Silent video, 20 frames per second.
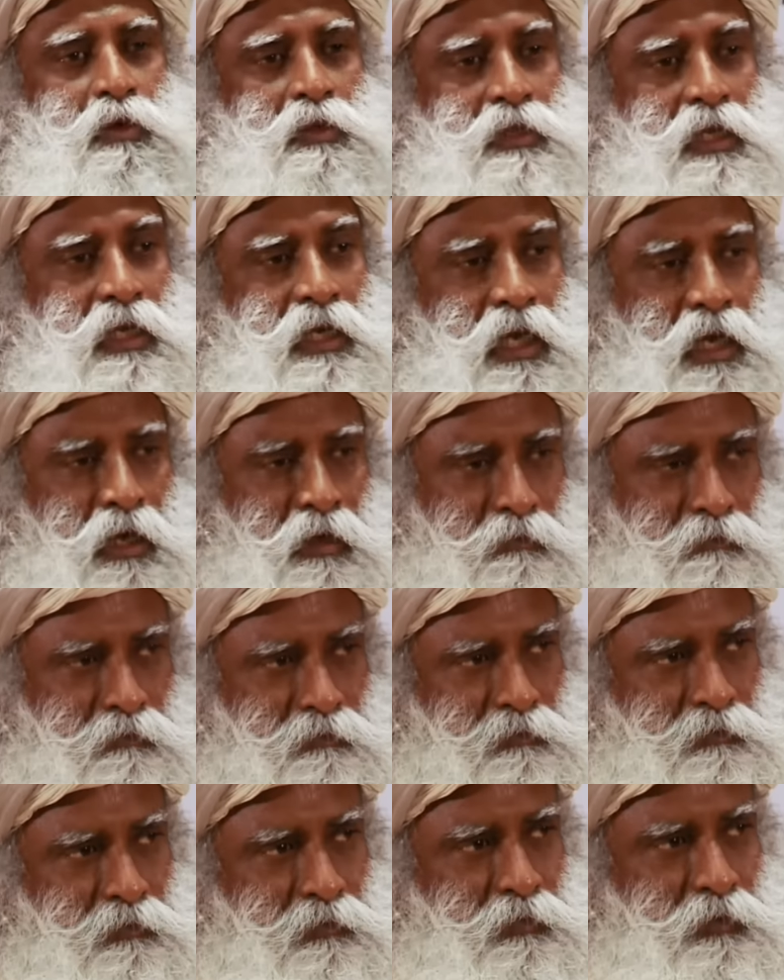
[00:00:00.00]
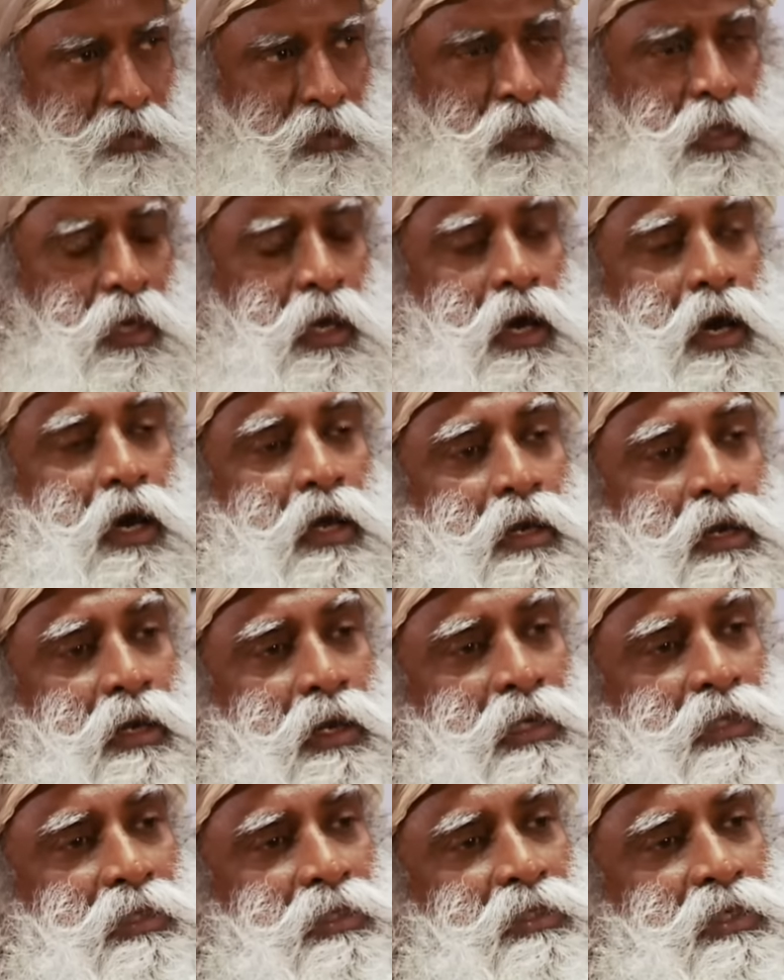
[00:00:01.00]
não permitirá. A menos
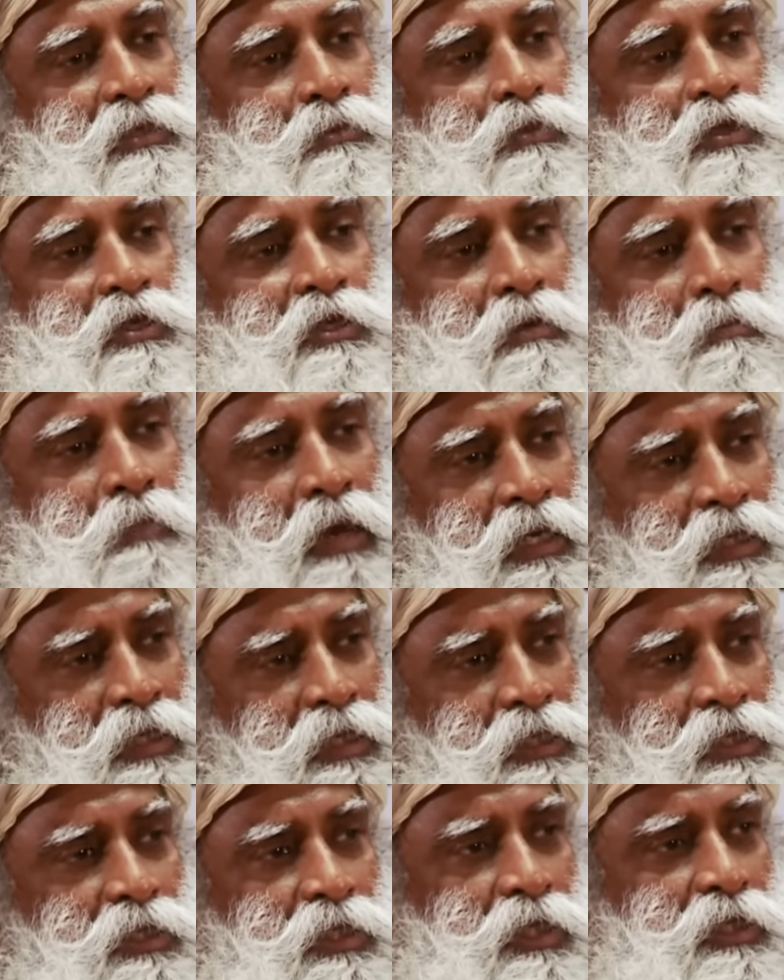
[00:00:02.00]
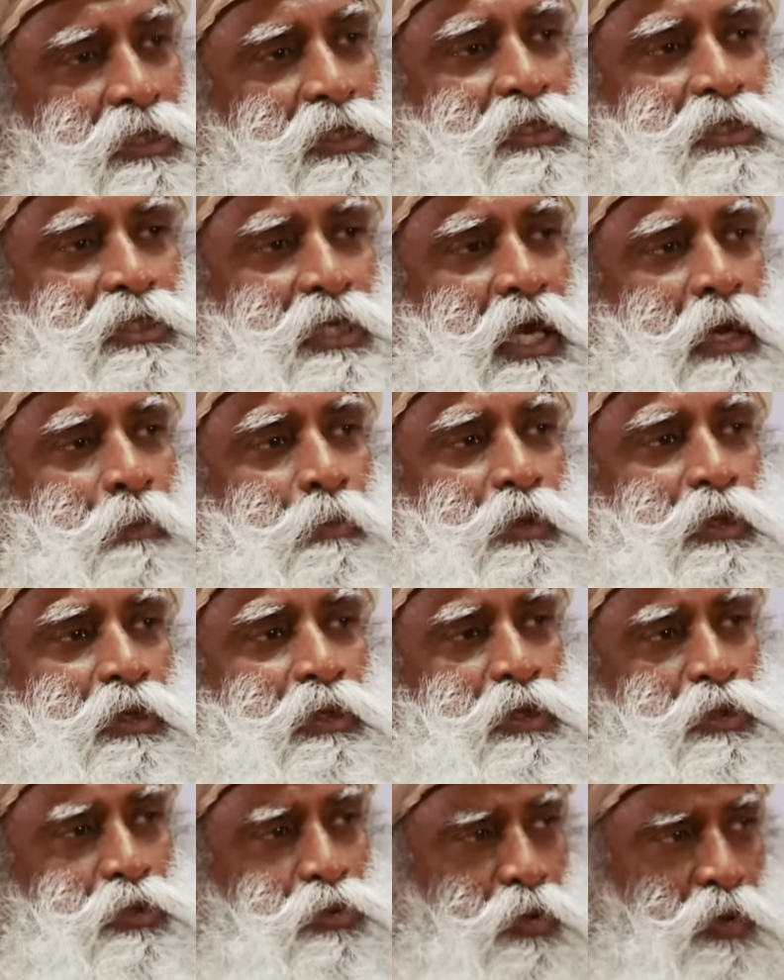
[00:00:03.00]
que algumas mudanças dramáticas
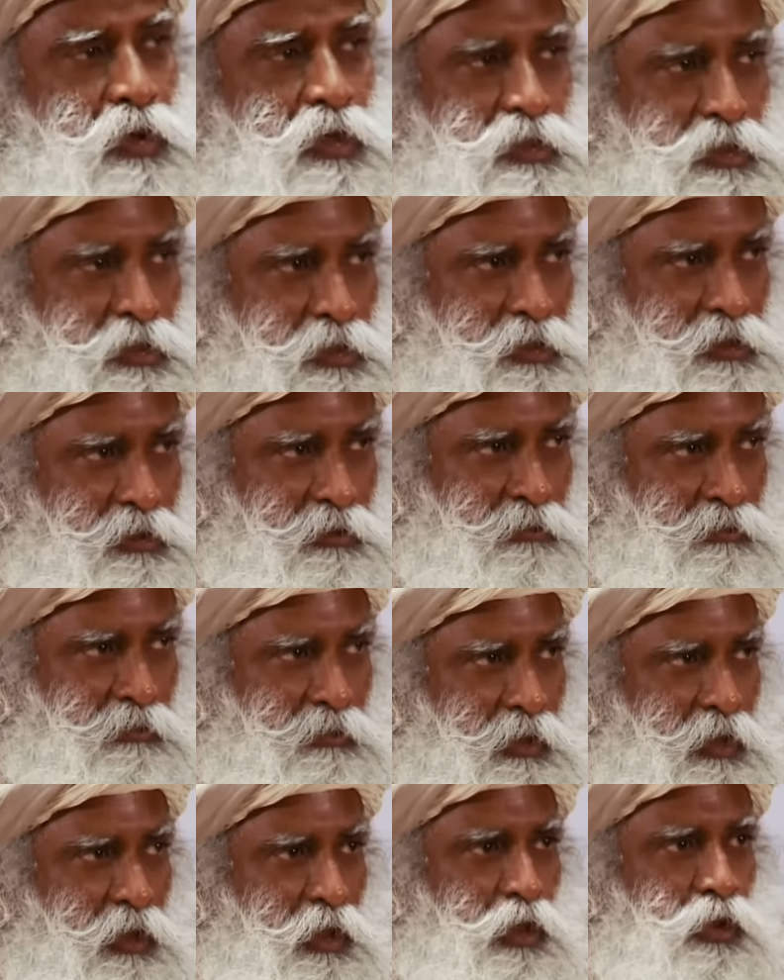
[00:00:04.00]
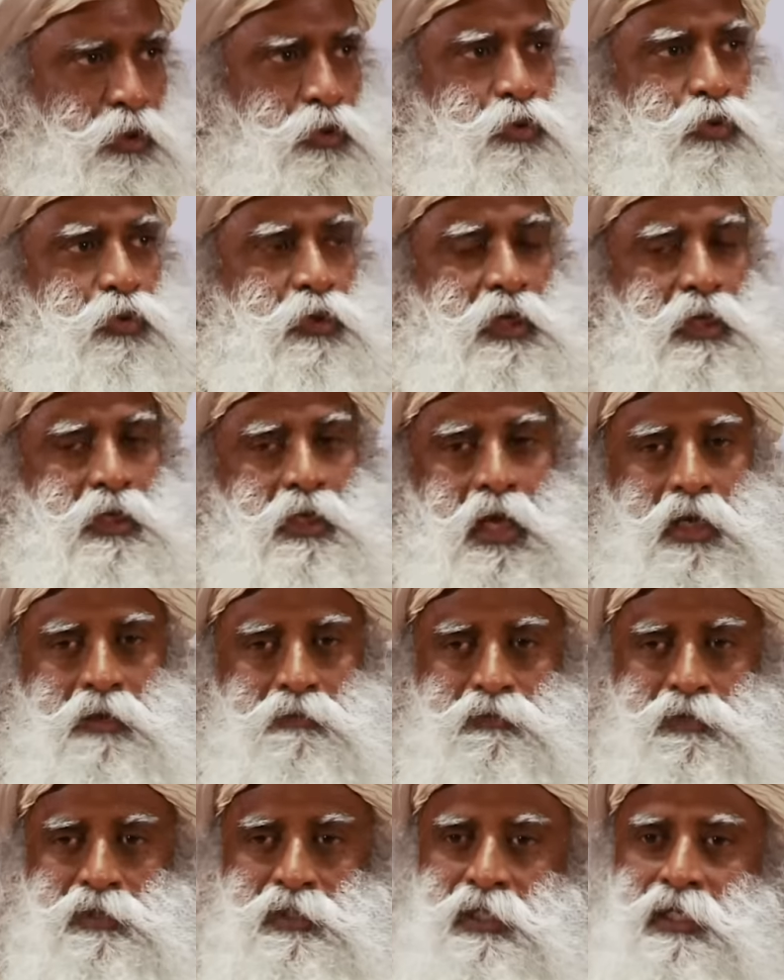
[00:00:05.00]
aconteçam no sistema solar, você não pode
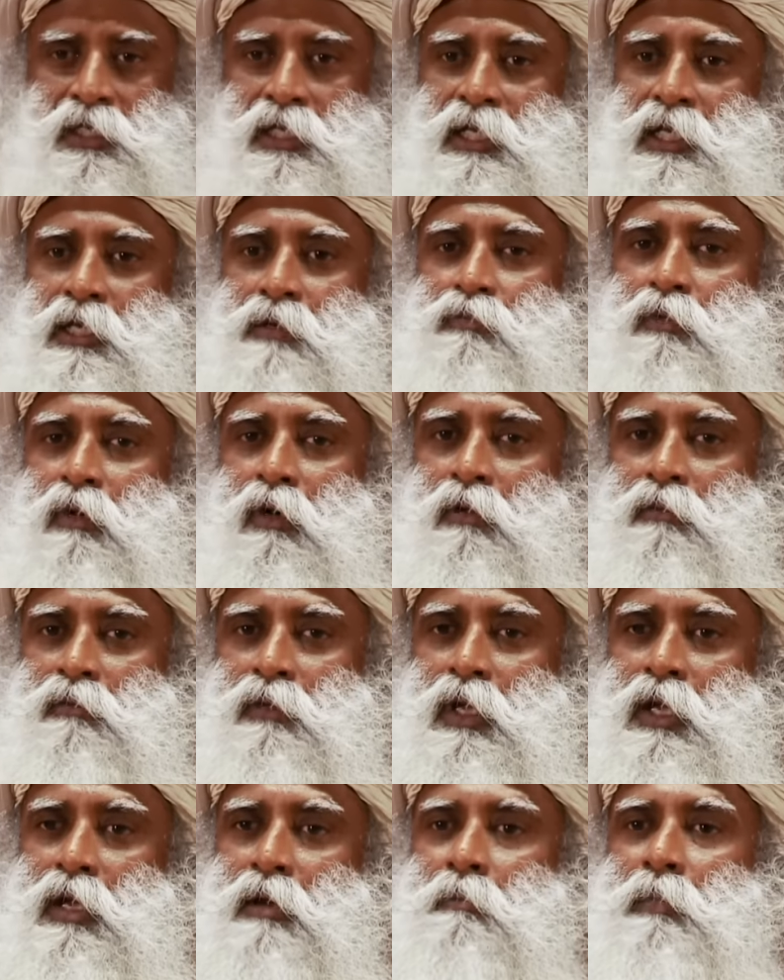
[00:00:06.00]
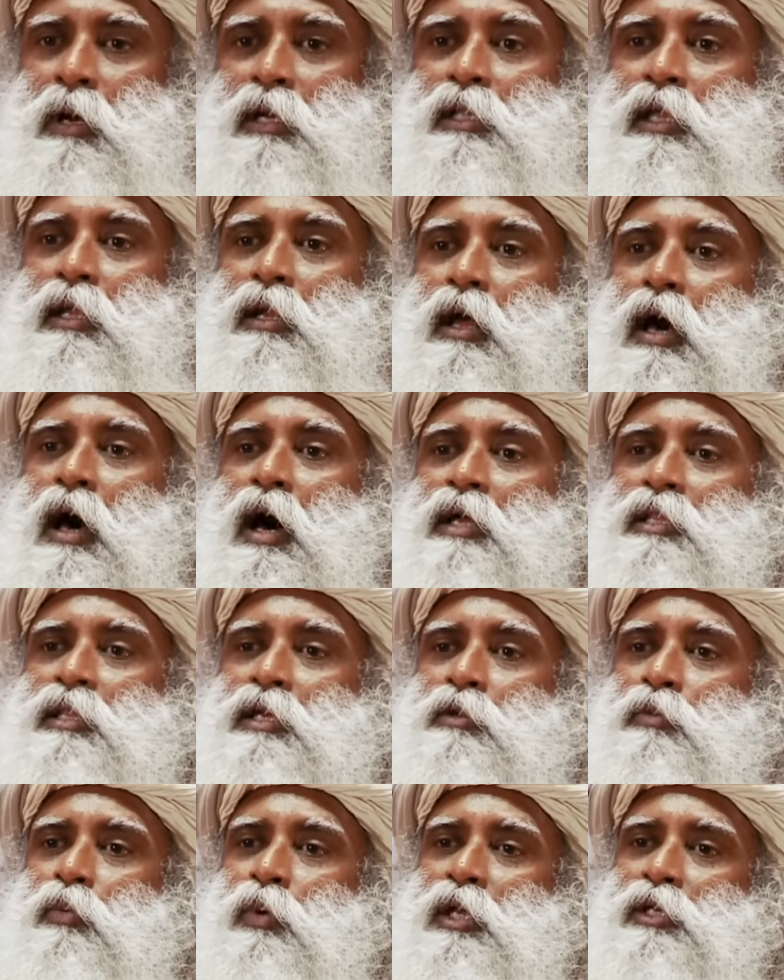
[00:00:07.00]
evoluir fisicamente. Mas existem
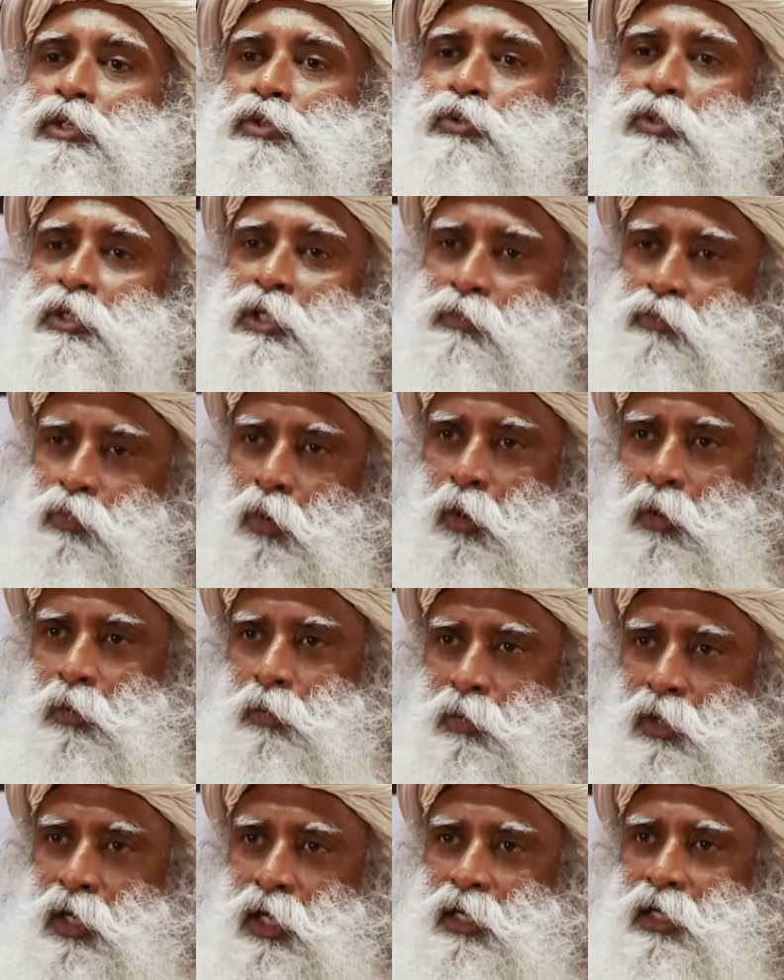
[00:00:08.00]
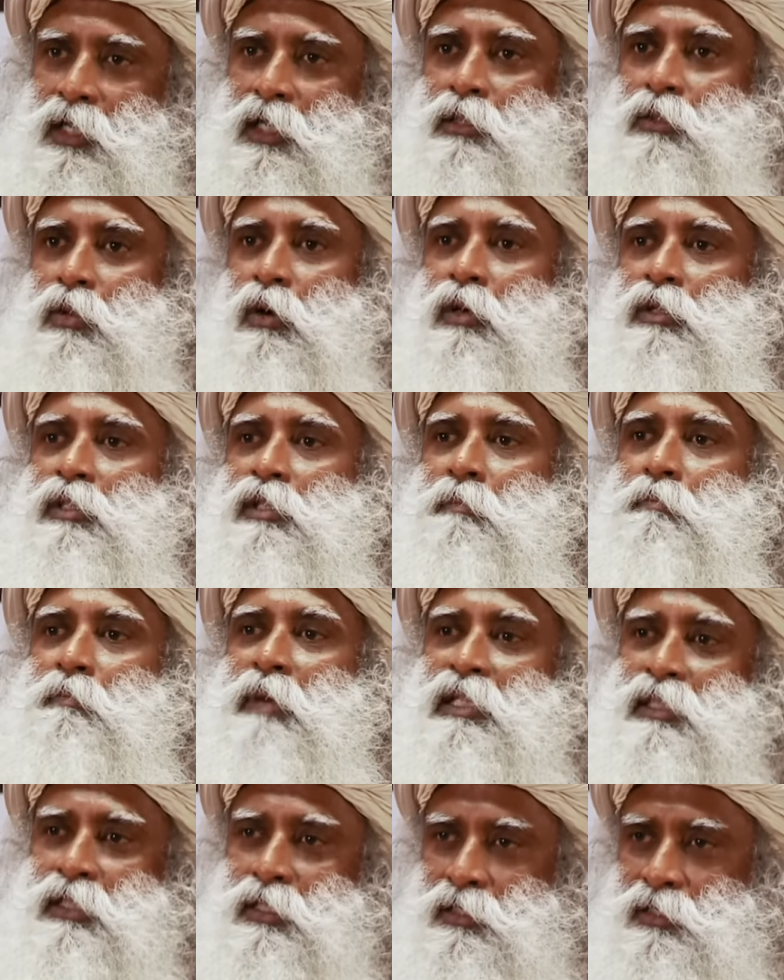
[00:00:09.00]
outras maneiras de evoluir. E ele
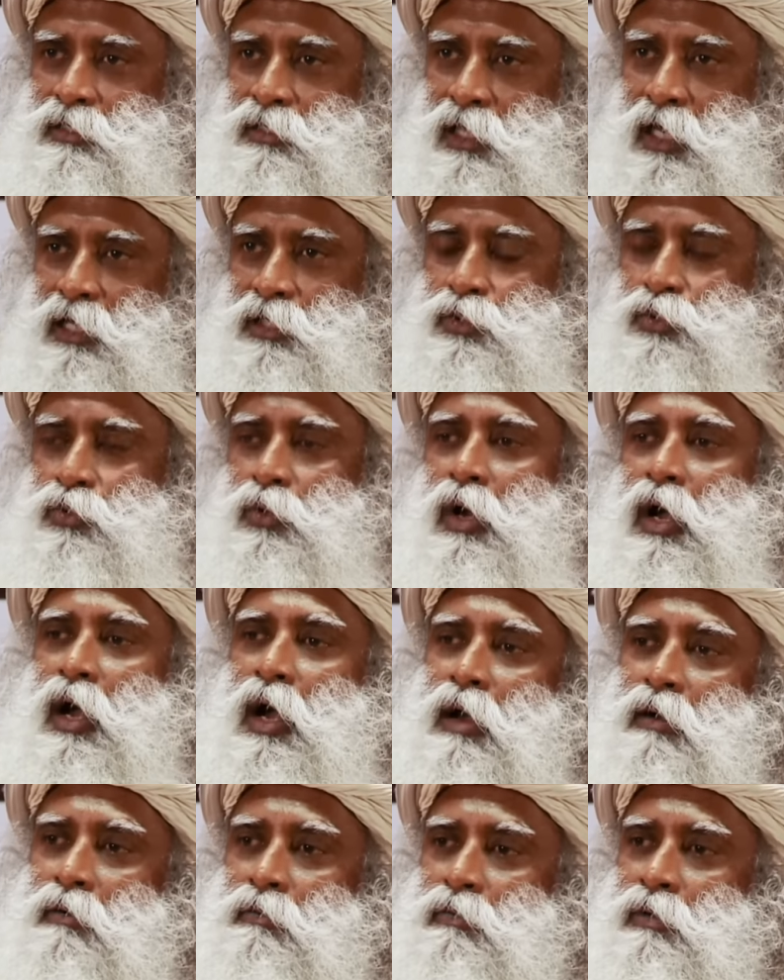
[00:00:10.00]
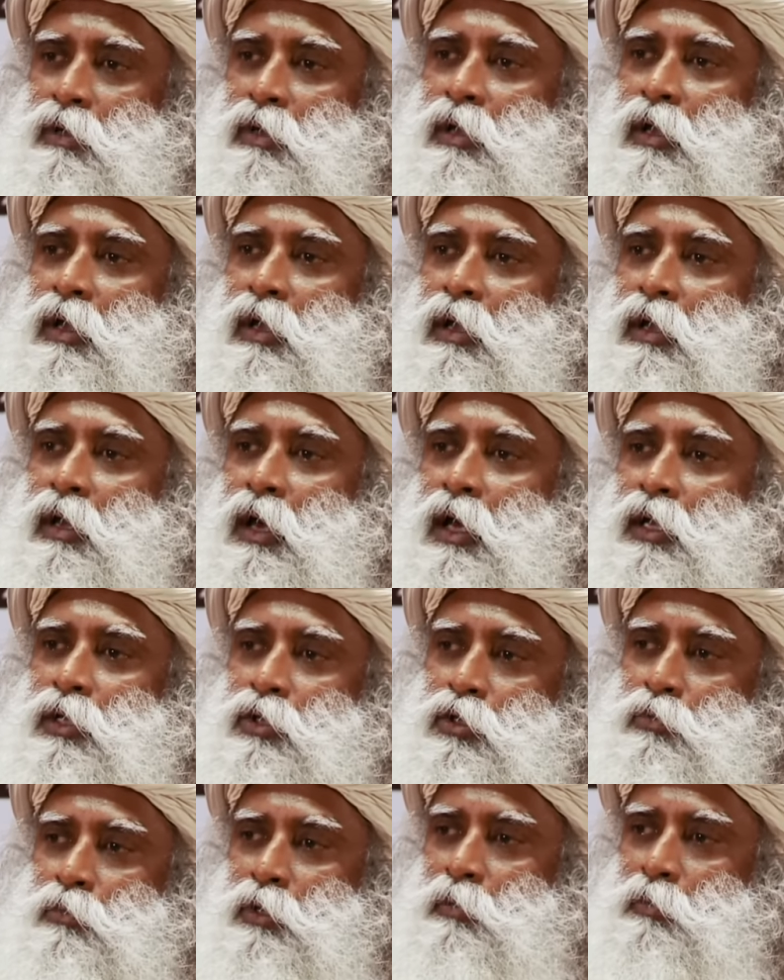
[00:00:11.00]
ensinou os métodos de como um
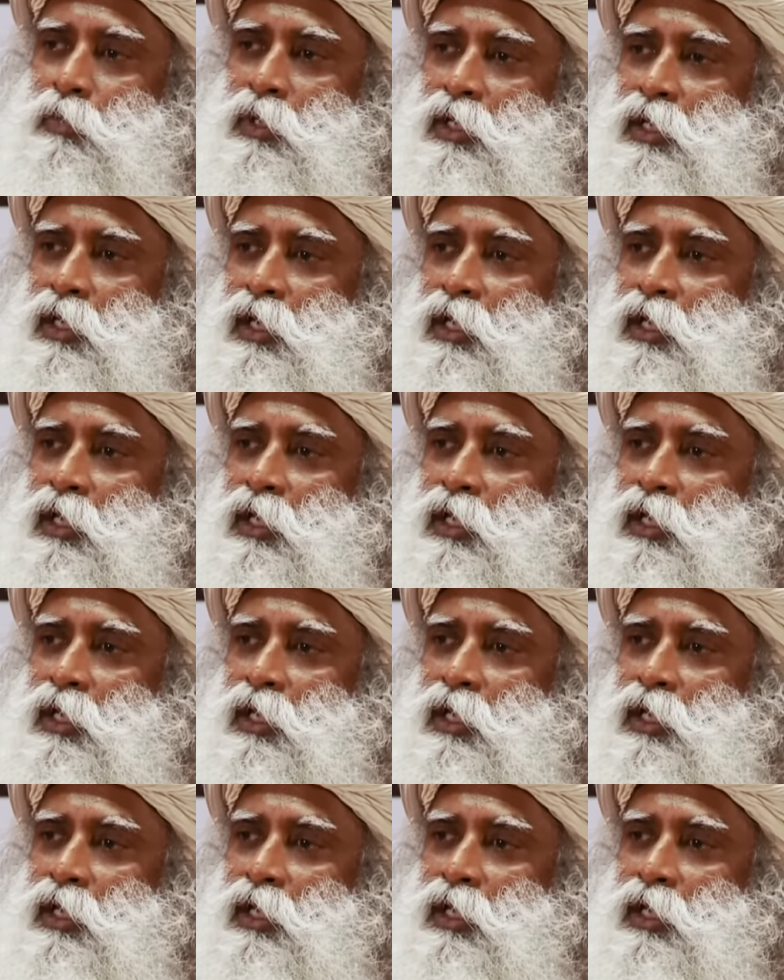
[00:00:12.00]
ser humano